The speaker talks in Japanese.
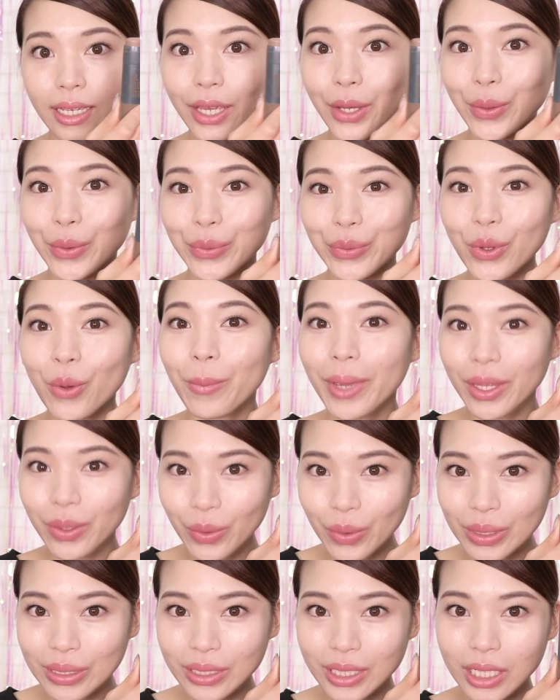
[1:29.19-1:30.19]
結構太め
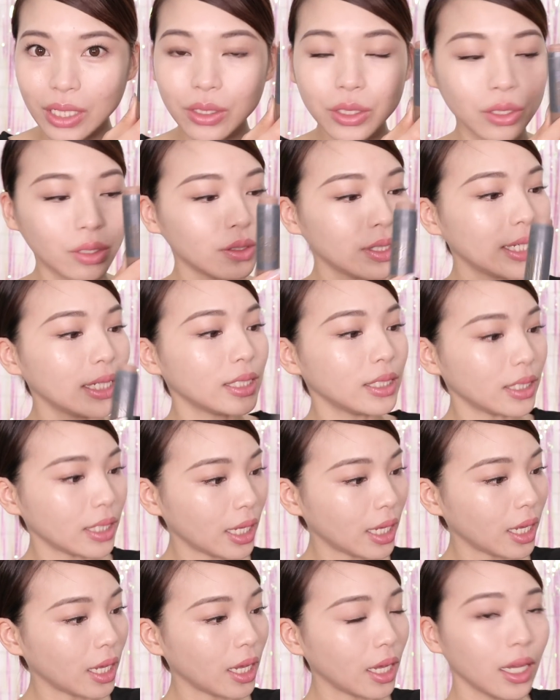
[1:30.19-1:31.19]
のスティック状でし
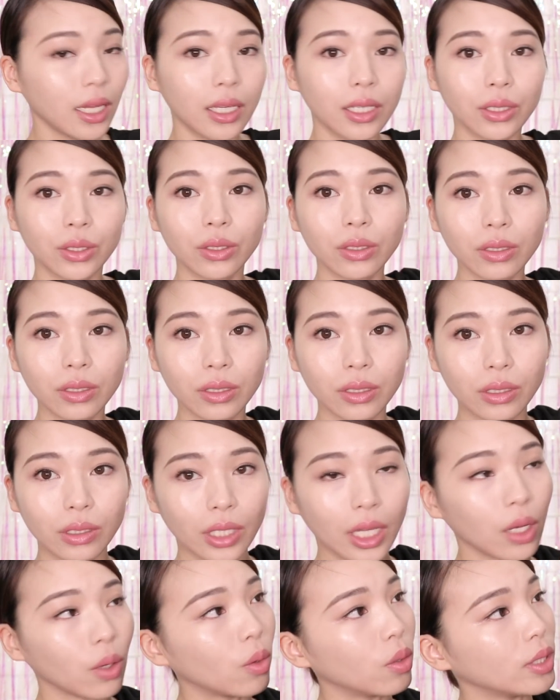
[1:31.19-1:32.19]
てスルスル
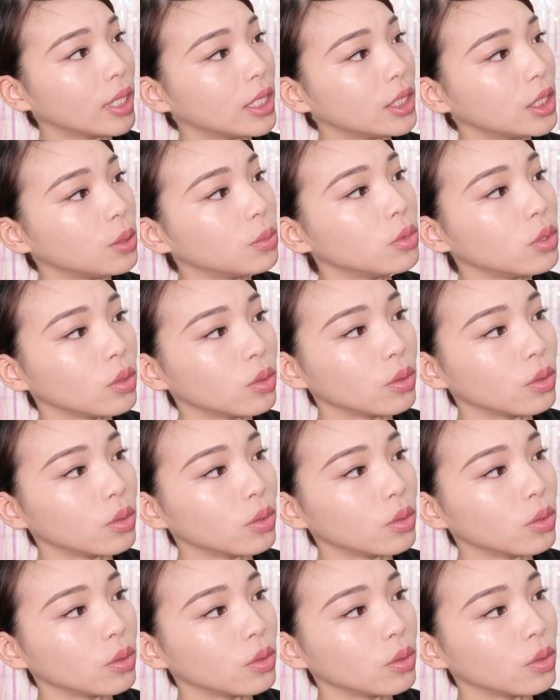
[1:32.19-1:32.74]
結構なじむ